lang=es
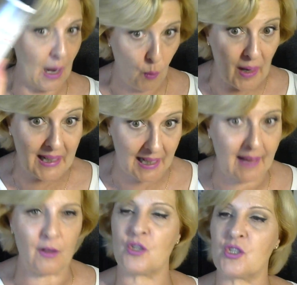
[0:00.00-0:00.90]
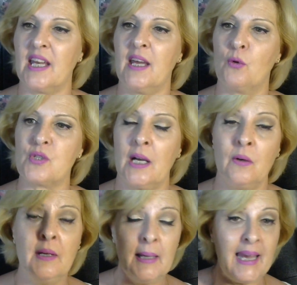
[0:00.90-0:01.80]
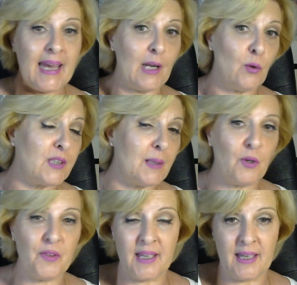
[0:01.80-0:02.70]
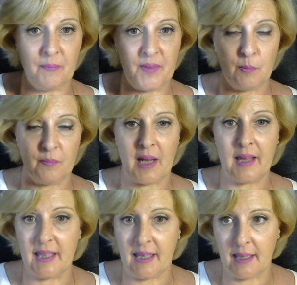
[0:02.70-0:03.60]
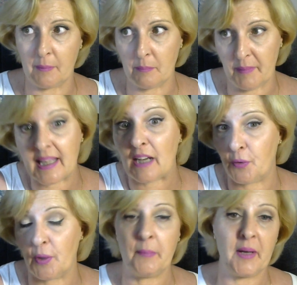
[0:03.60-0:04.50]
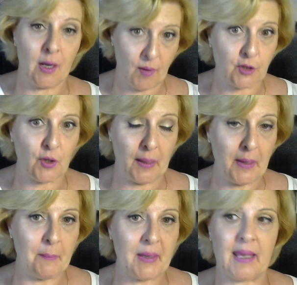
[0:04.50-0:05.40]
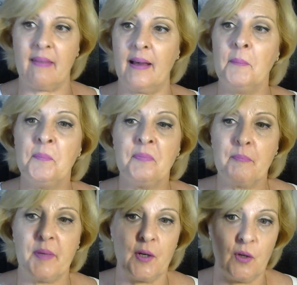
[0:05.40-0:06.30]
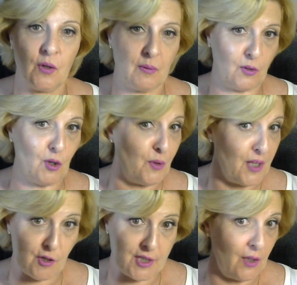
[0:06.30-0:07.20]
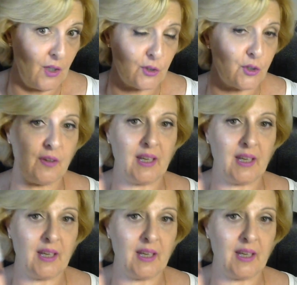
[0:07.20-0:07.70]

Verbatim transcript: a cualquiera de los que he usado. El último de, Make Up Forever, aunque todavía me queda, pero como ya os digo el otro